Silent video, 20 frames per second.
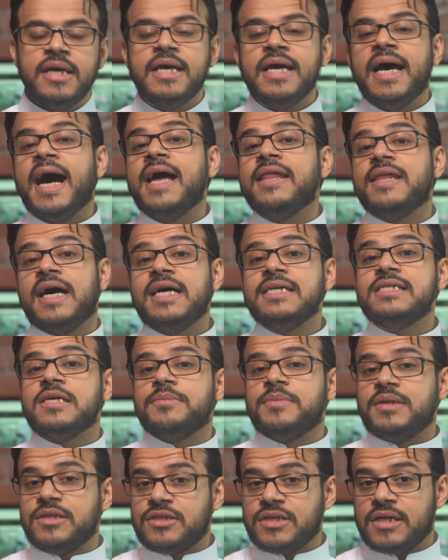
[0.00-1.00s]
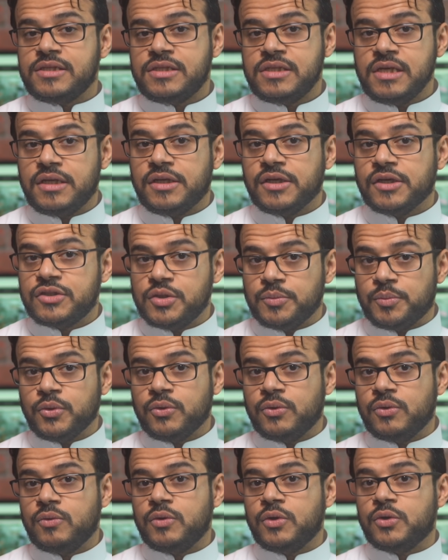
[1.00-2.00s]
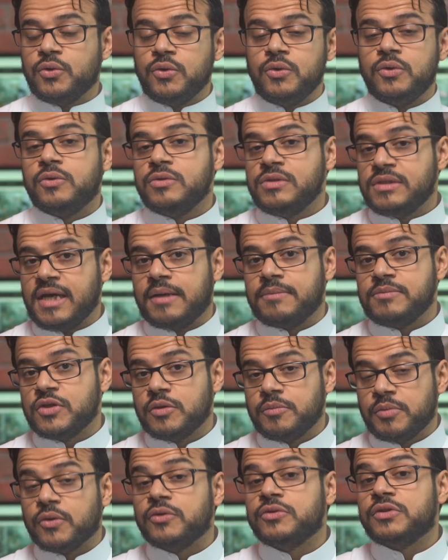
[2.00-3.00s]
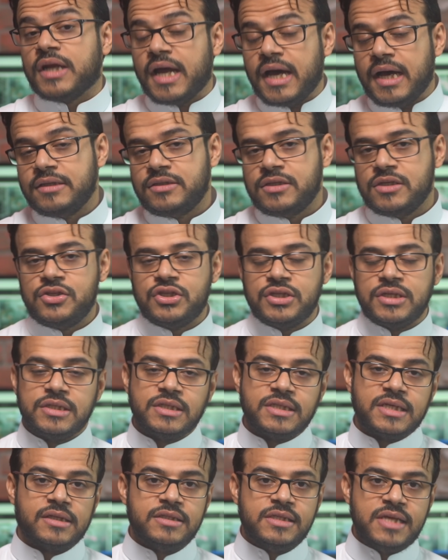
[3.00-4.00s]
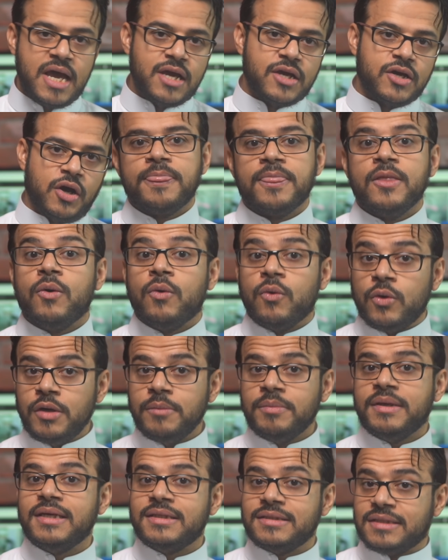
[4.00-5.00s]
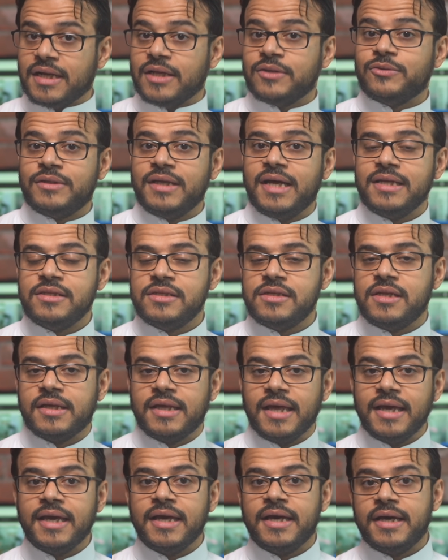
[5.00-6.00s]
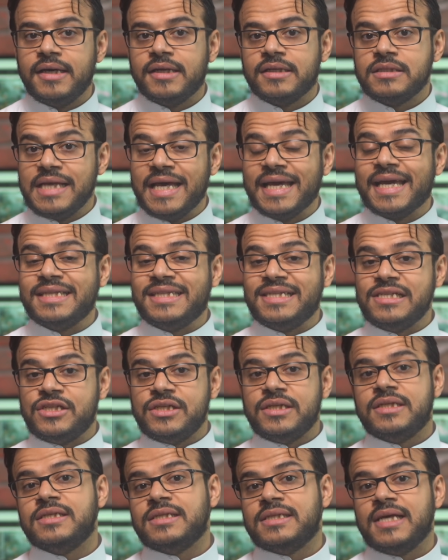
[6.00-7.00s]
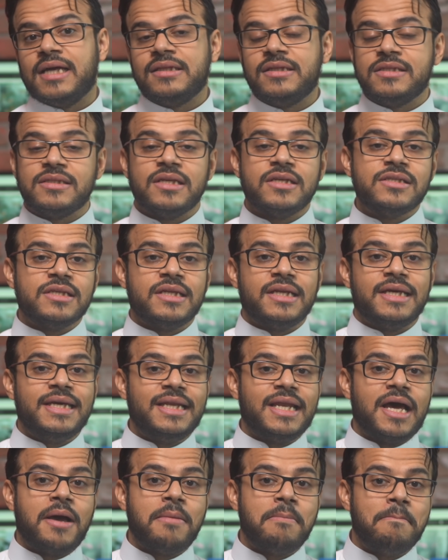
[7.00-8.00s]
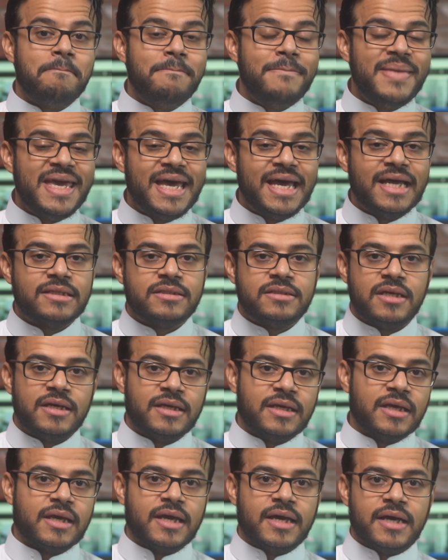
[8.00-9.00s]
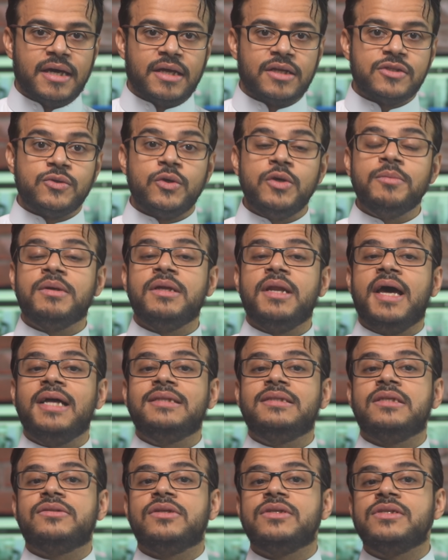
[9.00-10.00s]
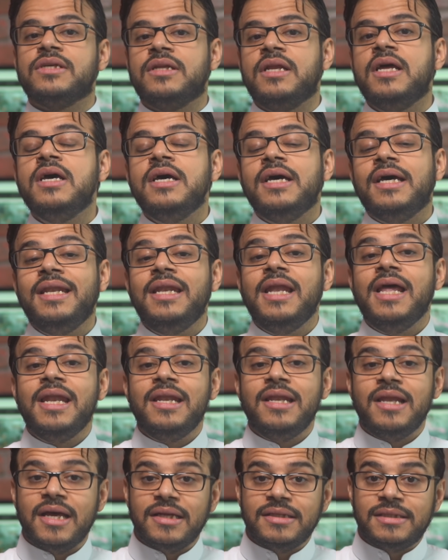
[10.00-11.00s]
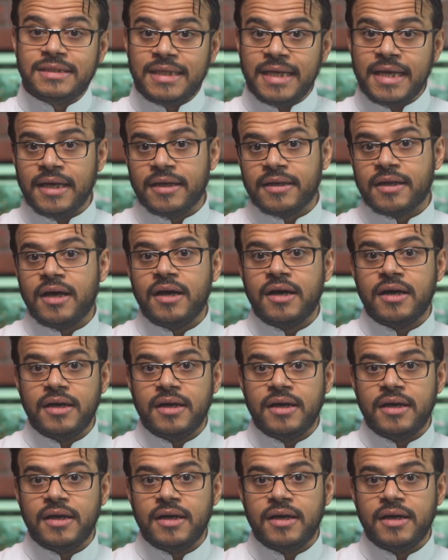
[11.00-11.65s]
هذا حسب اللي جالسين يختبروه ويقولوه سامسونج بقدرات الجيل السادس حقهم ويمكن ترددات الجيجا هرتز حقت الجيل السادس تصل الى 100 جيجا هرتز ويمكن حتى تصل للتيرا